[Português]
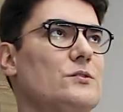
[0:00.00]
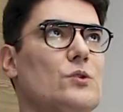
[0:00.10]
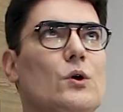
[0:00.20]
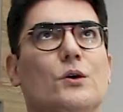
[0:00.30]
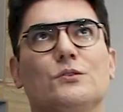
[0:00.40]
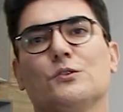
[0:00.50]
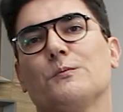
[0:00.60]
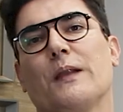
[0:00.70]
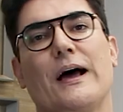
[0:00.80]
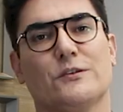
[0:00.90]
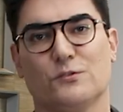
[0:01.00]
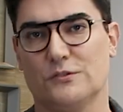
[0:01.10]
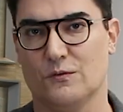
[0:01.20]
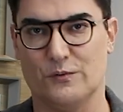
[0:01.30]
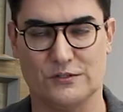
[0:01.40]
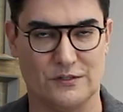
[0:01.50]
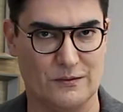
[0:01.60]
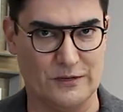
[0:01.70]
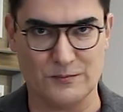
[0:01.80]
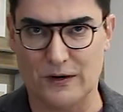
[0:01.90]
todos os plásticos estão postando
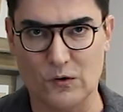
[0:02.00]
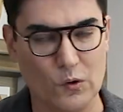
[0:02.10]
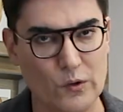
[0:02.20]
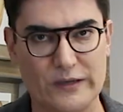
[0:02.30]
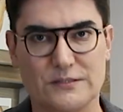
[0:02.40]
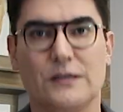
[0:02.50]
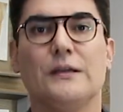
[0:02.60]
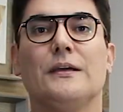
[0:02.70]
a mesma coisa.